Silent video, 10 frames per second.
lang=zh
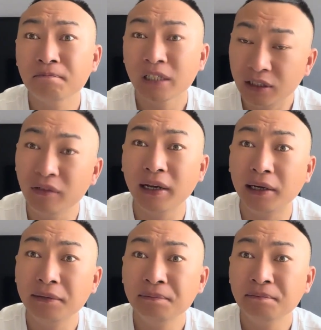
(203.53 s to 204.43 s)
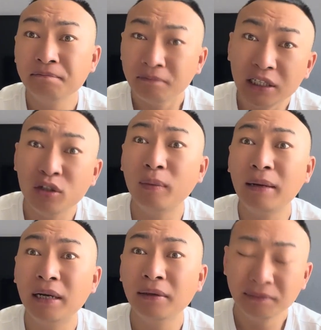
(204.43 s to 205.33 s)
行，伟哥，那你就
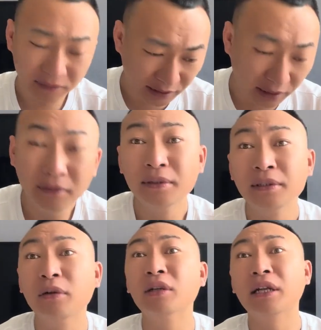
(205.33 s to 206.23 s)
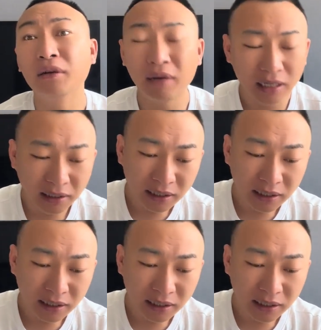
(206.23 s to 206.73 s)
办吧。行，那我打电话。